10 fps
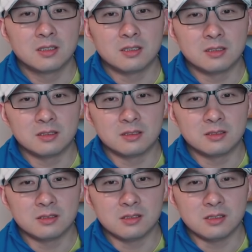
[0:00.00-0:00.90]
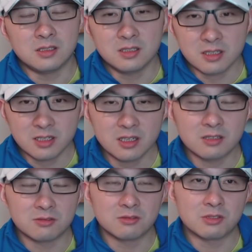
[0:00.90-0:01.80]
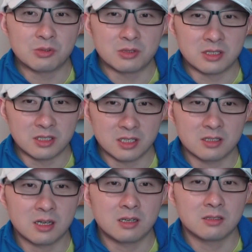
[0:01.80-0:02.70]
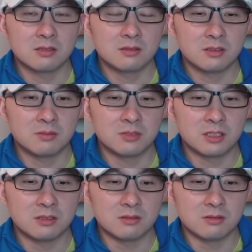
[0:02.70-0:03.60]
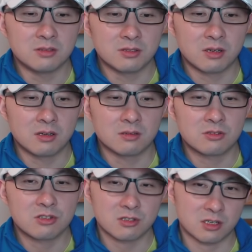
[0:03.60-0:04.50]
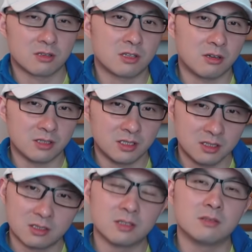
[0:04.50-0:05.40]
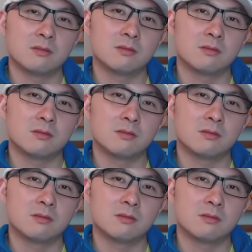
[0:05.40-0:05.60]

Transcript: 呃，一个县如果做几千张，那么你就要至少找一个人，